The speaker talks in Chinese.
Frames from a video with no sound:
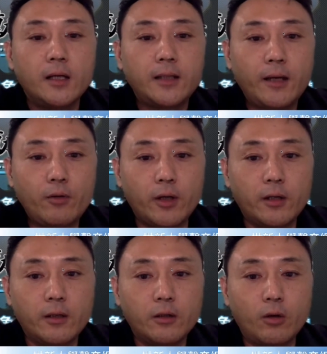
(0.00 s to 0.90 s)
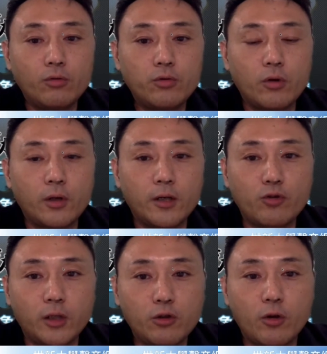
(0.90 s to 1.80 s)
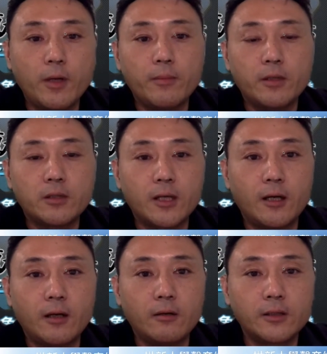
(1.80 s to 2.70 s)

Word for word: 待会儿同学呃、学弟学妹们只要